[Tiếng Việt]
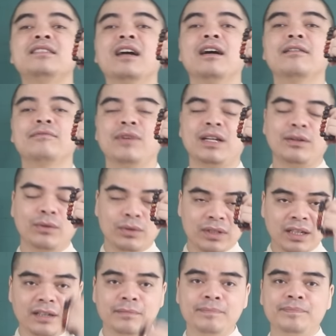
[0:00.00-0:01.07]
trợ vận hộ
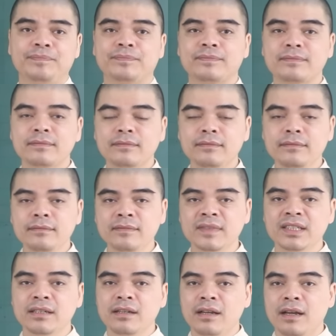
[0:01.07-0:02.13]
thân.
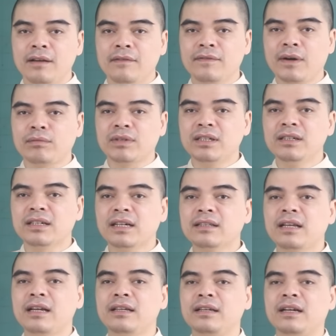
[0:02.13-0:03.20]
Vòng đã được các
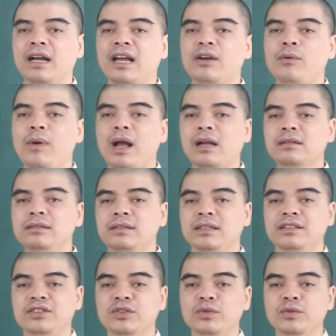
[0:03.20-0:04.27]
thầy khai quang,
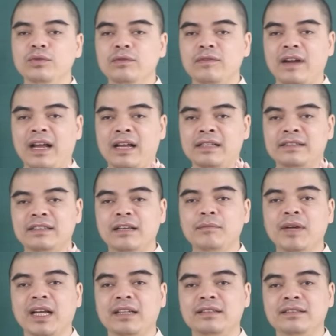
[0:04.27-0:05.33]
chỉ chú và xem
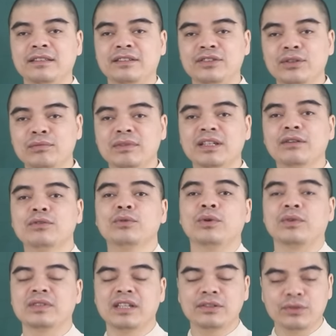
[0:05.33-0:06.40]
ngày sử dụng theo tuổi
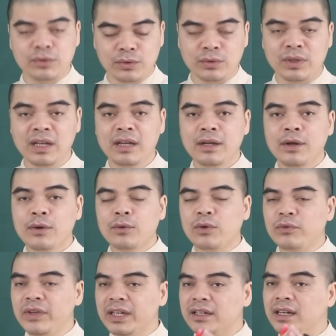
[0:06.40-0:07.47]
của gia chủ. Quý
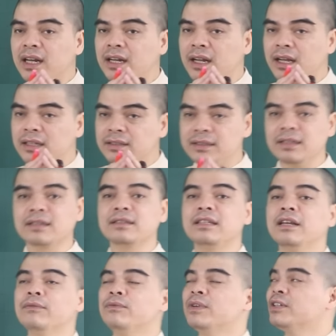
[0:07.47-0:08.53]
vị cứ liên hệ trực
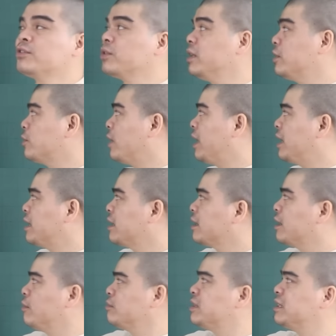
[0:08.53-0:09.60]
tiếp với số điện thoại
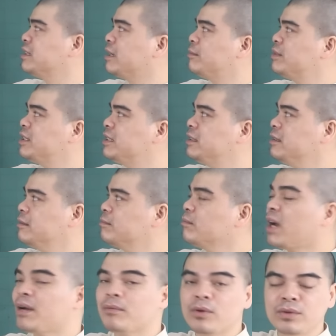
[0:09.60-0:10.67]
0989
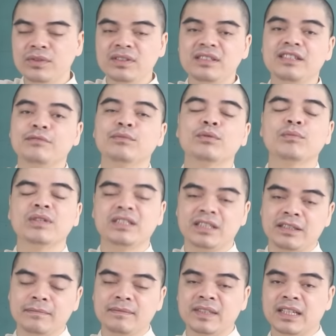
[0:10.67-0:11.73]
34
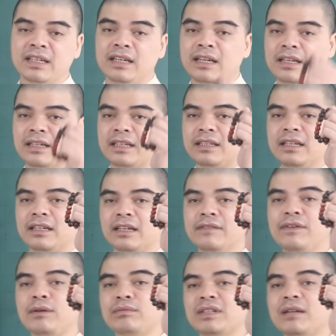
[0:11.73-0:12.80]
9119 để thỉnh cái
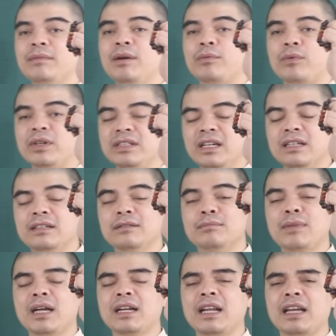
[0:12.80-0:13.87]
vòng tam hợp quý nhân
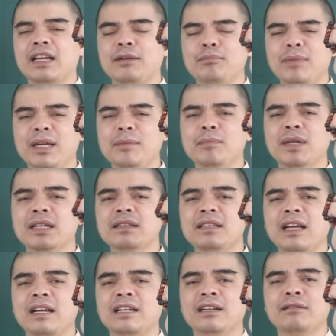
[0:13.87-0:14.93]
mang lại cái may mắn
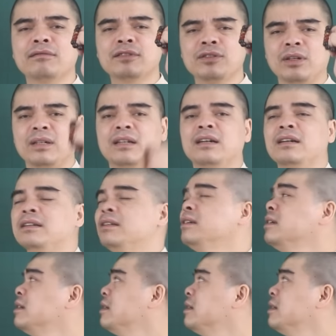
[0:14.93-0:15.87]
tài lộc trọn đời